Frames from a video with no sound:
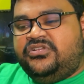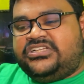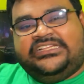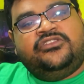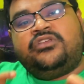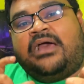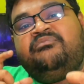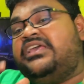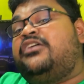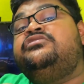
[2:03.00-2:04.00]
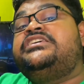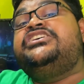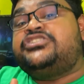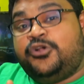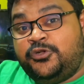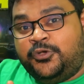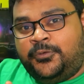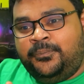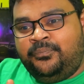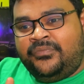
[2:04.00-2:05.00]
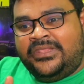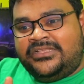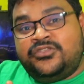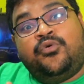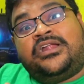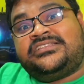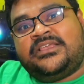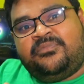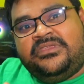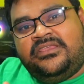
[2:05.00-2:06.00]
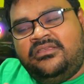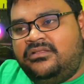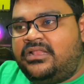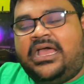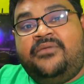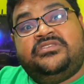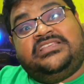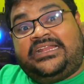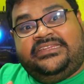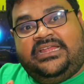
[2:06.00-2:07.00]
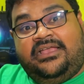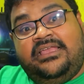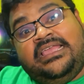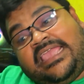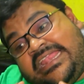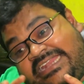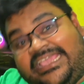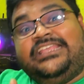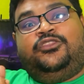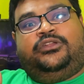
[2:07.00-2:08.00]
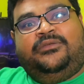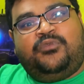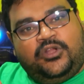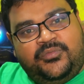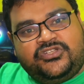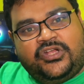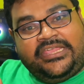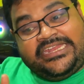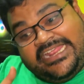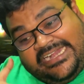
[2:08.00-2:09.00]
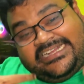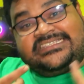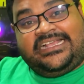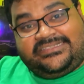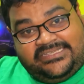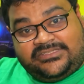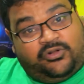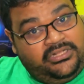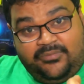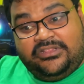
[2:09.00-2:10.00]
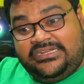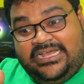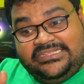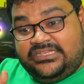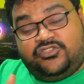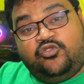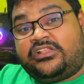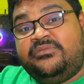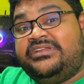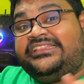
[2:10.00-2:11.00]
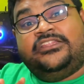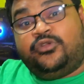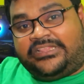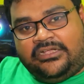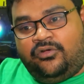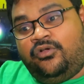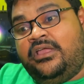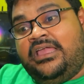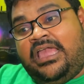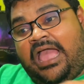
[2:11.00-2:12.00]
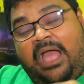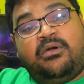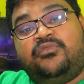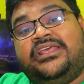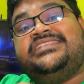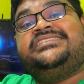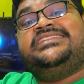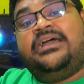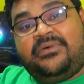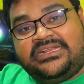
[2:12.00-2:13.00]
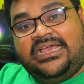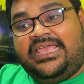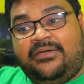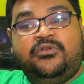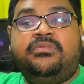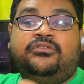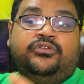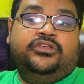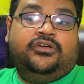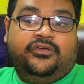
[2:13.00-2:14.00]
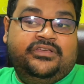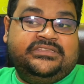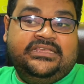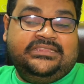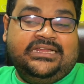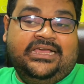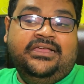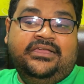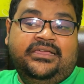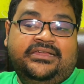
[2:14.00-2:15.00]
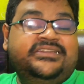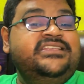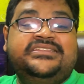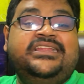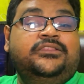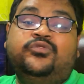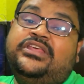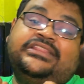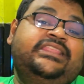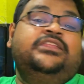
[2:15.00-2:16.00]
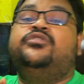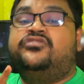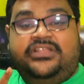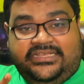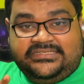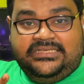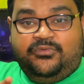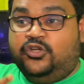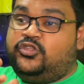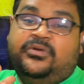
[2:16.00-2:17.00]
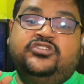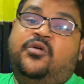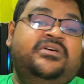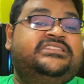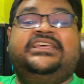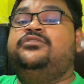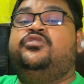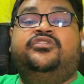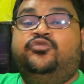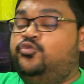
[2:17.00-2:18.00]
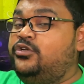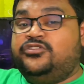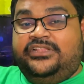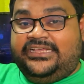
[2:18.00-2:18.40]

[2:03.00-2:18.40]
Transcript: সালে আপনাকে কেউ জিজ্ঞেস করলো যে হোয়াটসঅ্যাপ কি না আমি জানি না এটাই কিন্তু অনেক বড় বিষয় এটাই একটা সাকসেস অনেকে বলে না যে সোশ্যাল মিডিয়াতে দূরে থাকো আমার মনে এই সিনেমাটা এমনভাবে তৈরি করা হয়েছে তারা ডিজিটাল দুনিয়ার থেকে দূরে চলে গেছে বর্তমান সমাজ থেকে দূরে চলে